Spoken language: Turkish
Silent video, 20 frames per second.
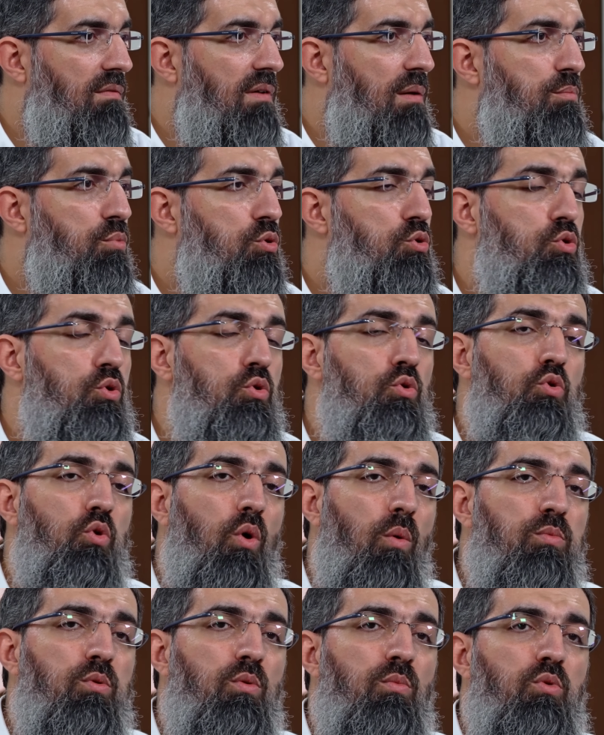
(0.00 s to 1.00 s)
ve bütün
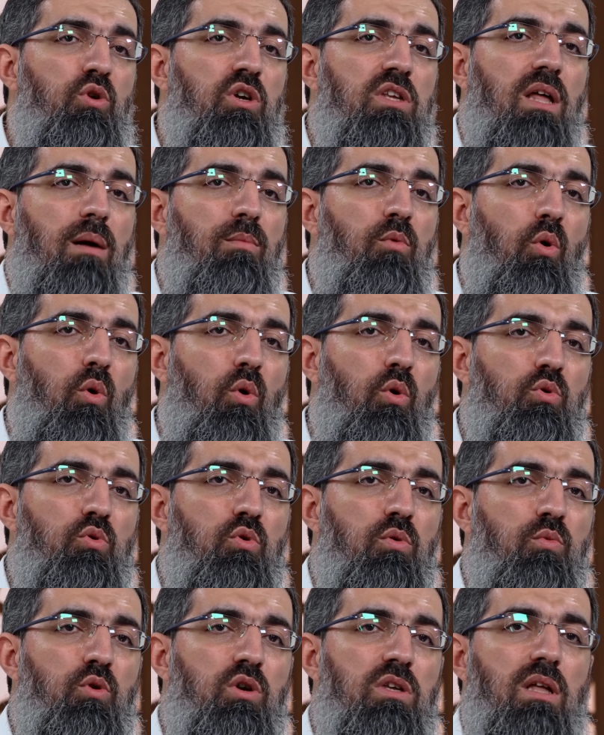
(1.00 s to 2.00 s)
toplum bu kitabı
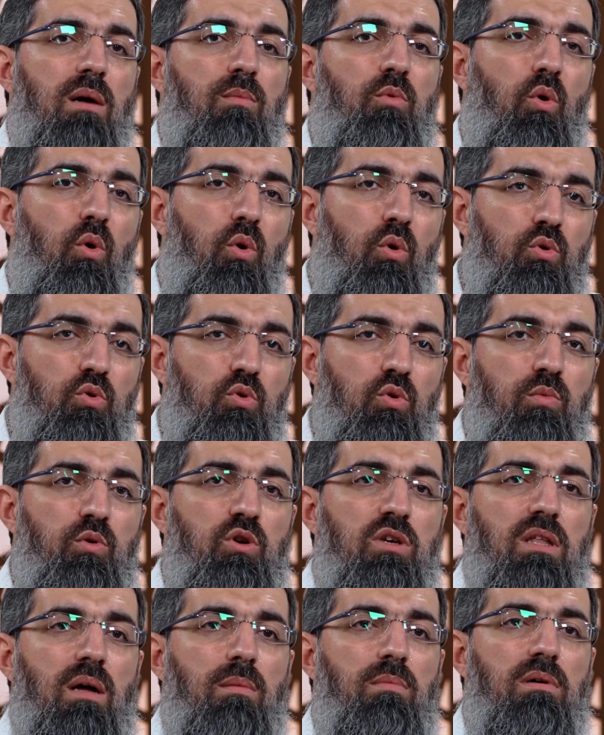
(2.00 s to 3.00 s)
okudu, bu kitabı okuttu,
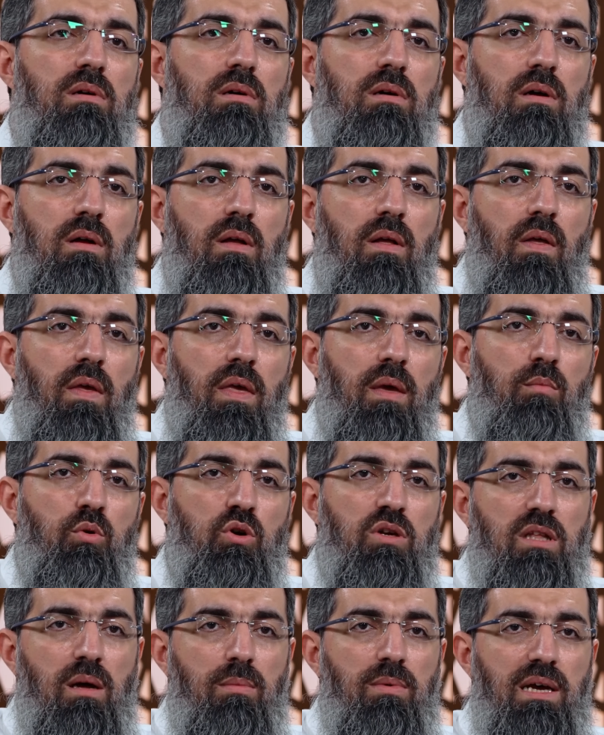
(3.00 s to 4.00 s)
bu kitabı
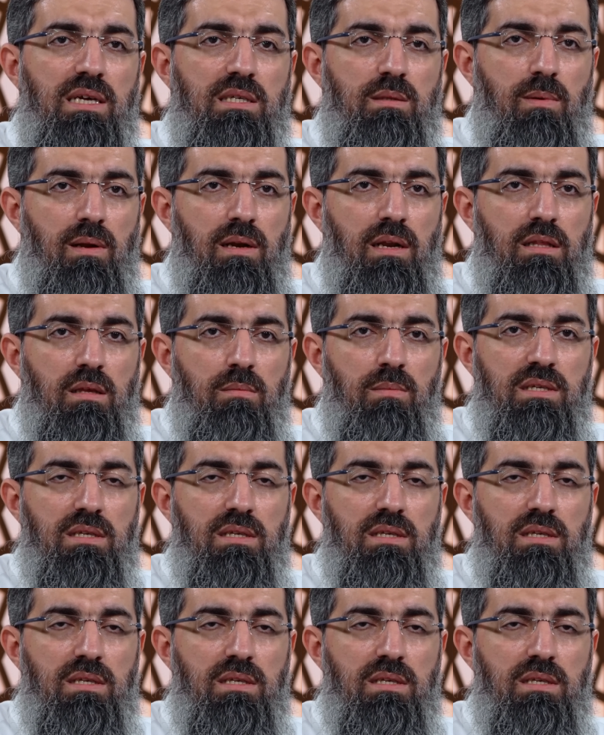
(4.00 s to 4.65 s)
bu kitabı ezberledi.